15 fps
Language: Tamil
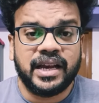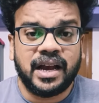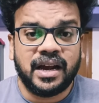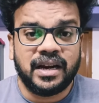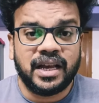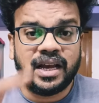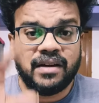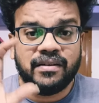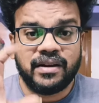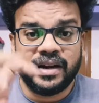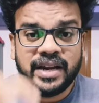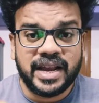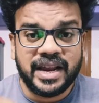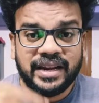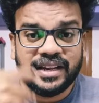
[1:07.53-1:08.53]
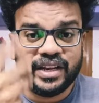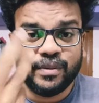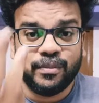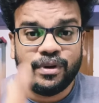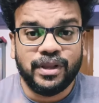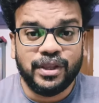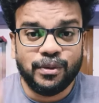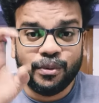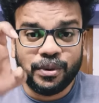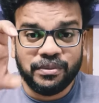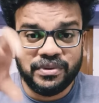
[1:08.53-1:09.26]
ஆனால் அவர் ரெடியாகி நிற்கும் பொழுது ஒரு